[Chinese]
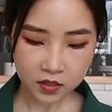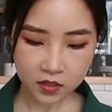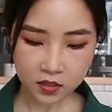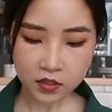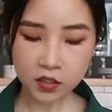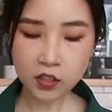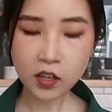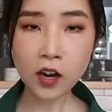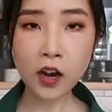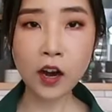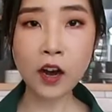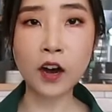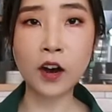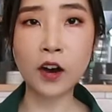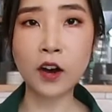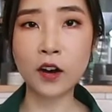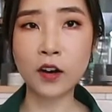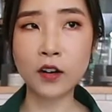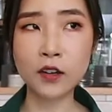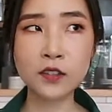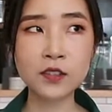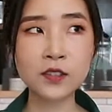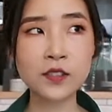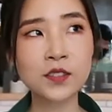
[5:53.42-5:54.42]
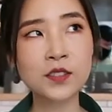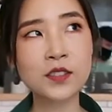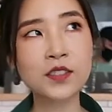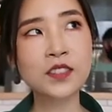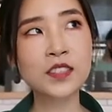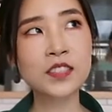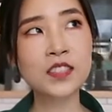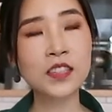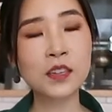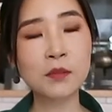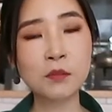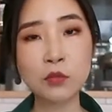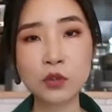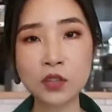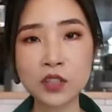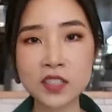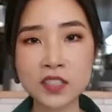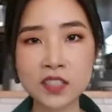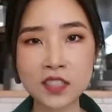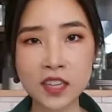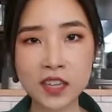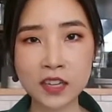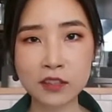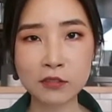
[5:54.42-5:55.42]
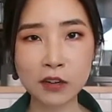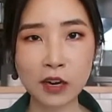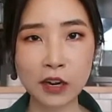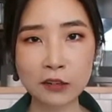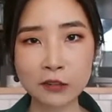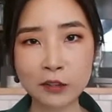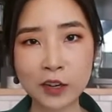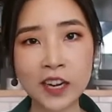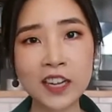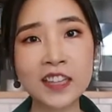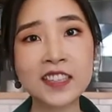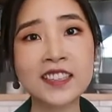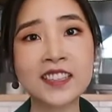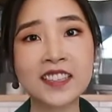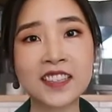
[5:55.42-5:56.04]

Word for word: 真好，摸起来软软。